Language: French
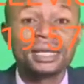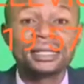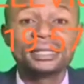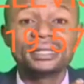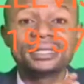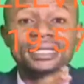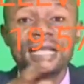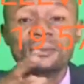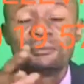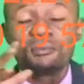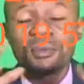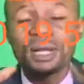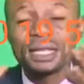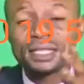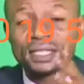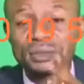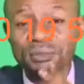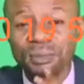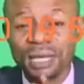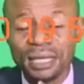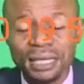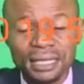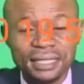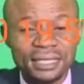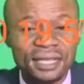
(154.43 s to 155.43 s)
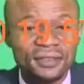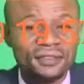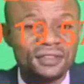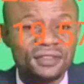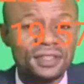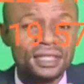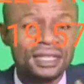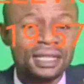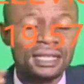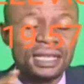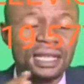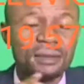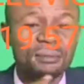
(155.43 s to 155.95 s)
déplacement des
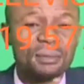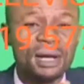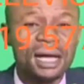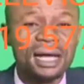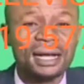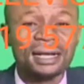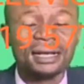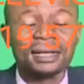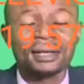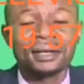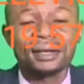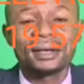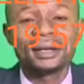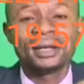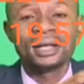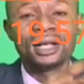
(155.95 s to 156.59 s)
invités des marques,